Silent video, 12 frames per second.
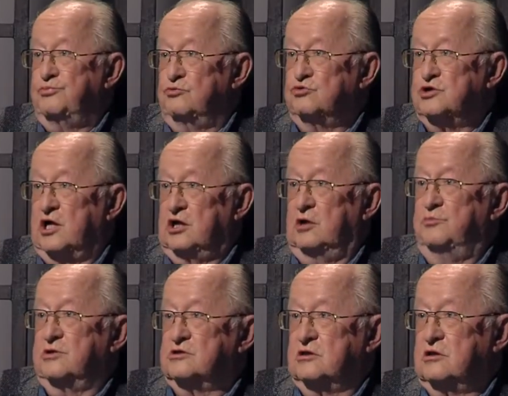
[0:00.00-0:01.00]
получать
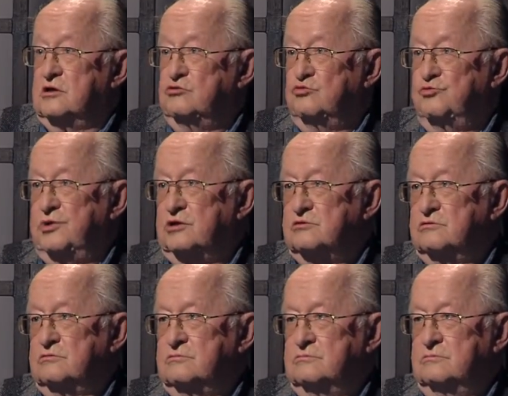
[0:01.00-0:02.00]
неперсональную пенсию?
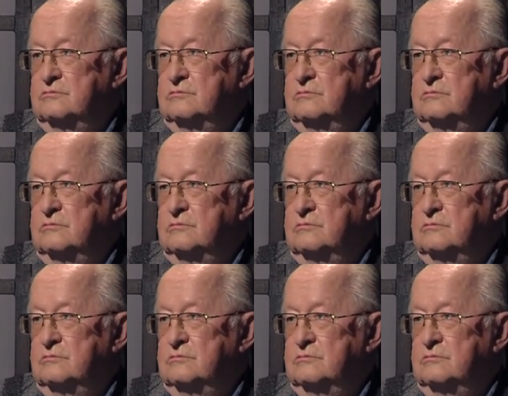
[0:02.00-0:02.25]
Ну, потому что до